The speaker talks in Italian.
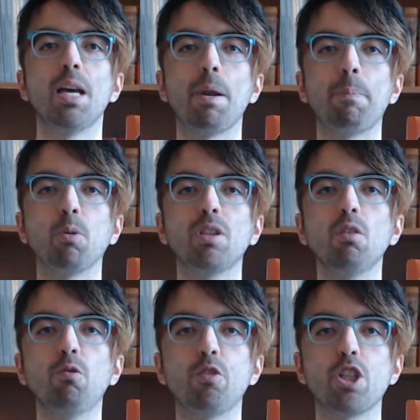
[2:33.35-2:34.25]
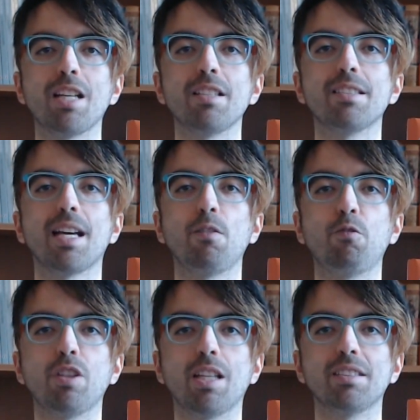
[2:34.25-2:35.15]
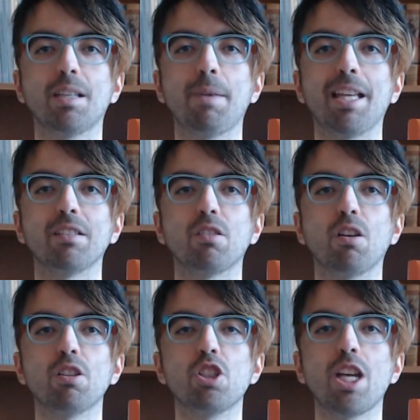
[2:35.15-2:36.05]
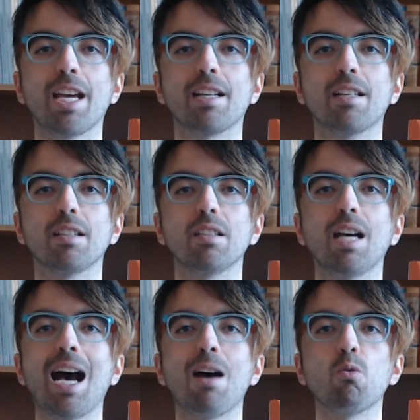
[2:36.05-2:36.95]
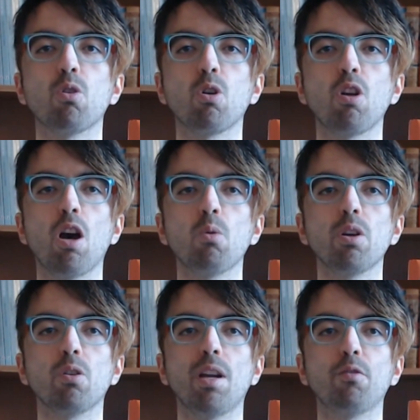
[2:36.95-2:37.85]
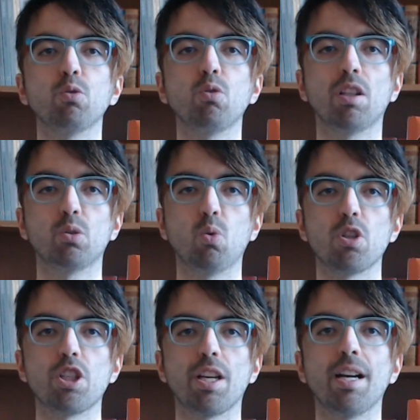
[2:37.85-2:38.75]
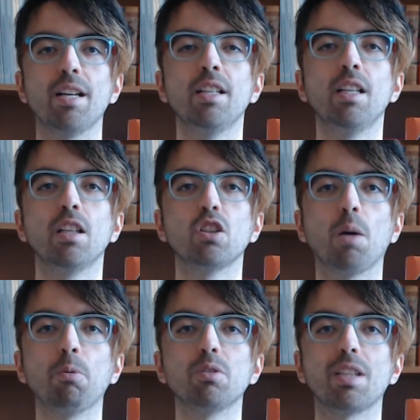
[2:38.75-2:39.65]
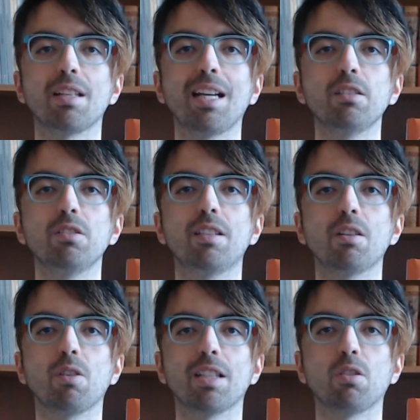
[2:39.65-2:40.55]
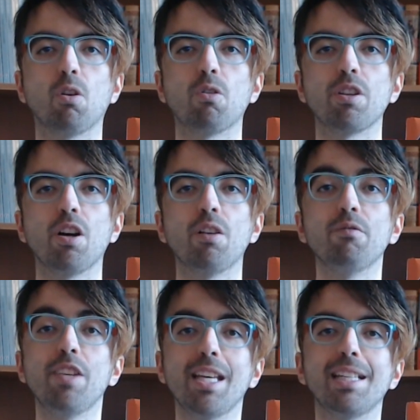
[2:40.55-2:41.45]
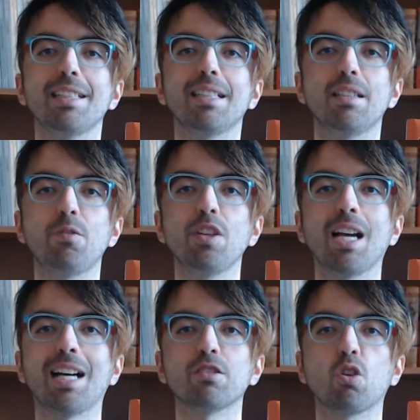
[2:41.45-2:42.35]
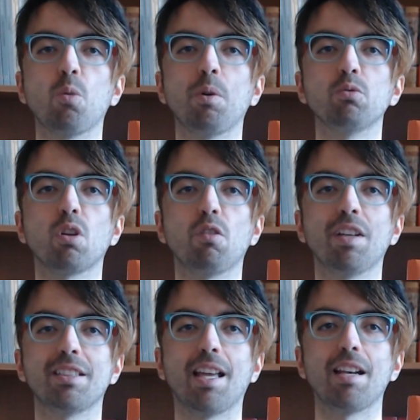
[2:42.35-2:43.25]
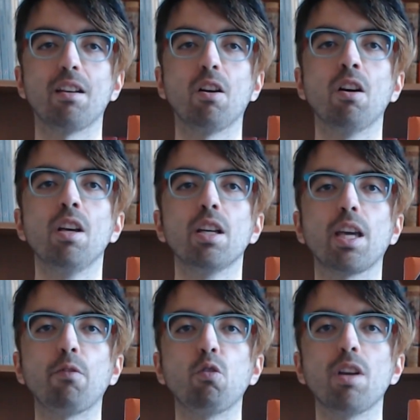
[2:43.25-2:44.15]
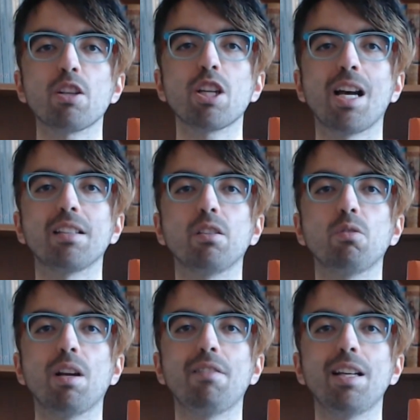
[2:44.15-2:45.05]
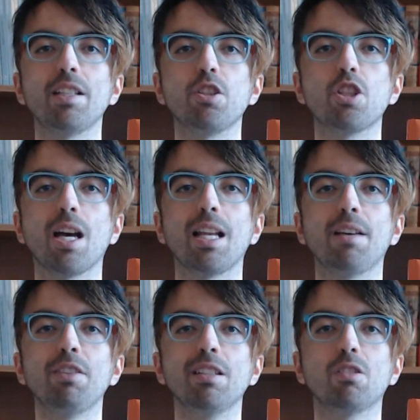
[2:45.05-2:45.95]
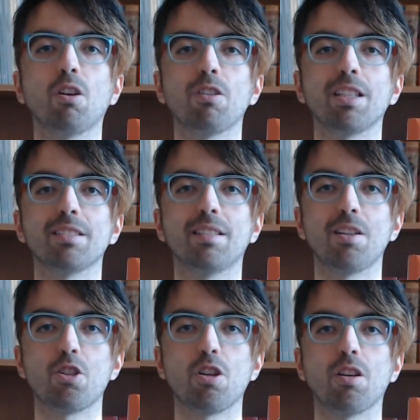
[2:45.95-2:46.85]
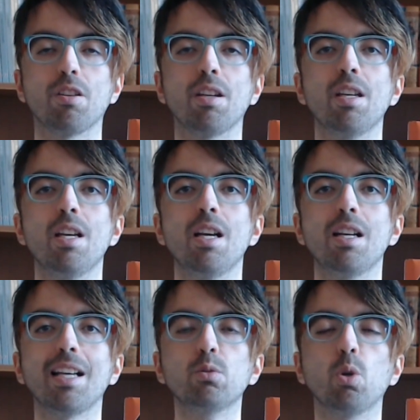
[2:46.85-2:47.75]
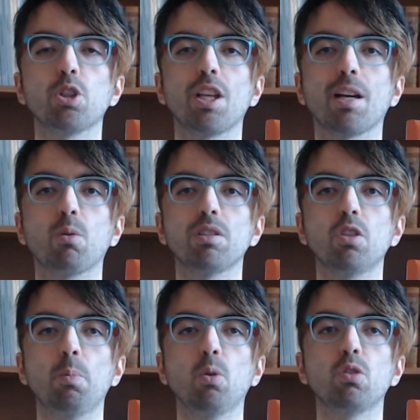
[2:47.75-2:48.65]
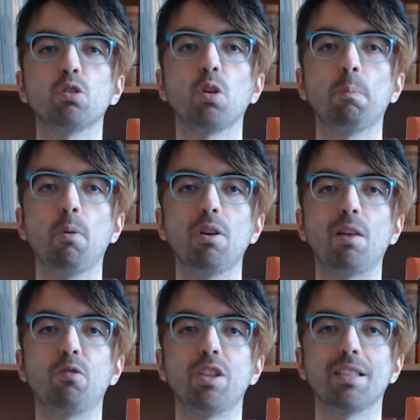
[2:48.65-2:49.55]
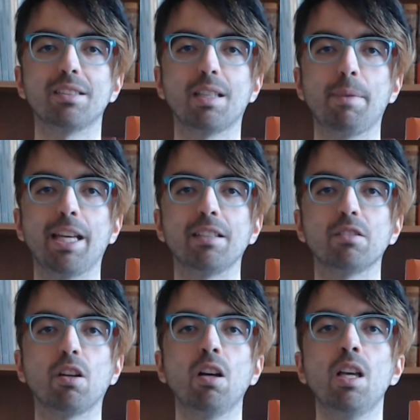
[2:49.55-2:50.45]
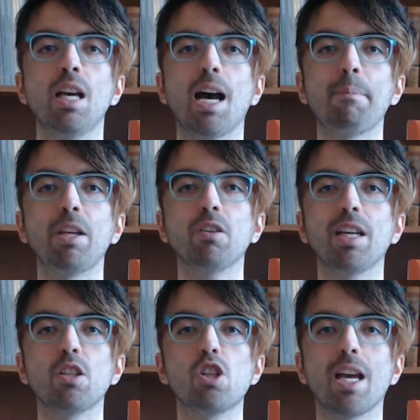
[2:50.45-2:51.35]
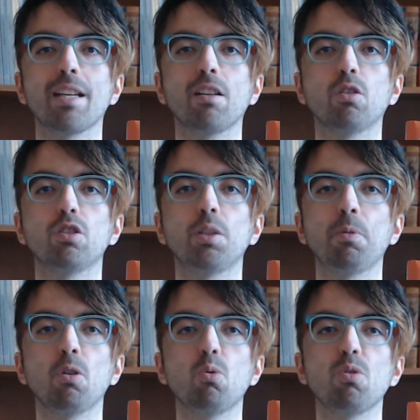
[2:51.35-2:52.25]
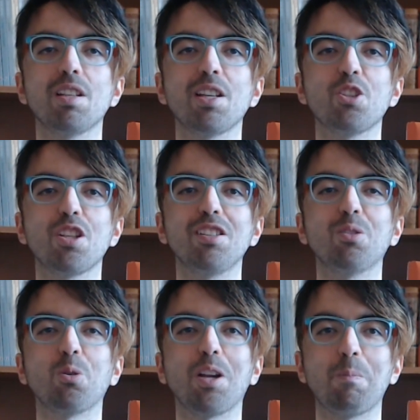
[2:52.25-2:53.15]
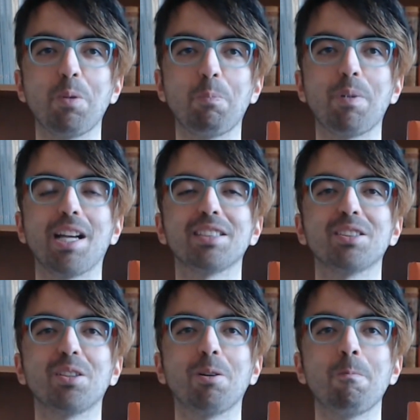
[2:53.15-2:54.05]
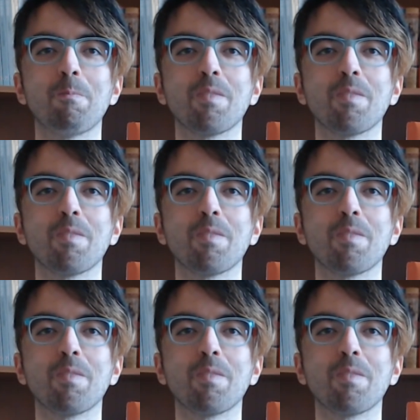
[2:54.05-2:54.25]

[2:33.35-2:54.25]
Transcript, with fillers: Per poter ufficializzare il fidanzamento, Jack ha un colloquio con la futura suocera. Dopo un serrato interrogatorio, viene identificato come un trovatello che fu lasciato in una valigia alla Victoria Station. La suocera a questo punto si oppone al fidanzamento a meno che Jack non si procuri dei genitori al più presto.